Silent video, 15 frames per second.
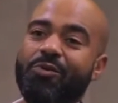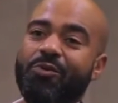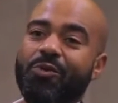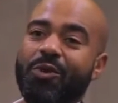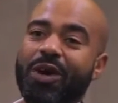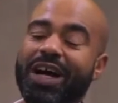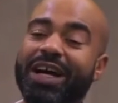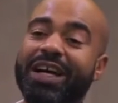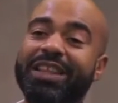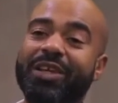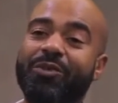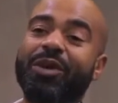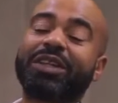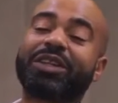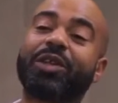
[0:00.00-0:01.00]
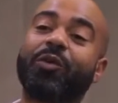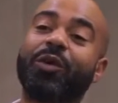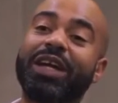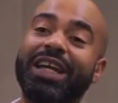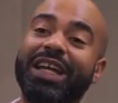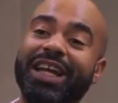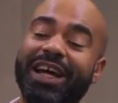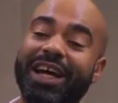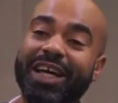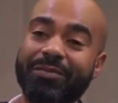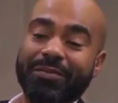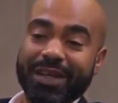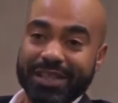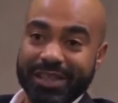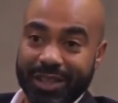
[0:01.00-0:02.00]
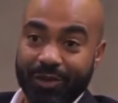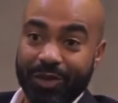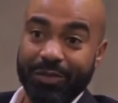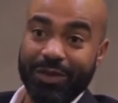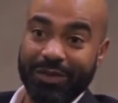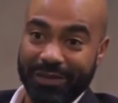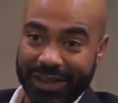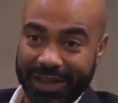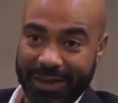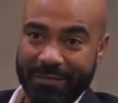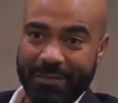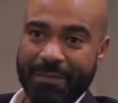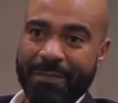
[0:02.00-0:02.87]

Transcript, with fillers: واخذني وقت طويل لغايه ما استوعب الفكره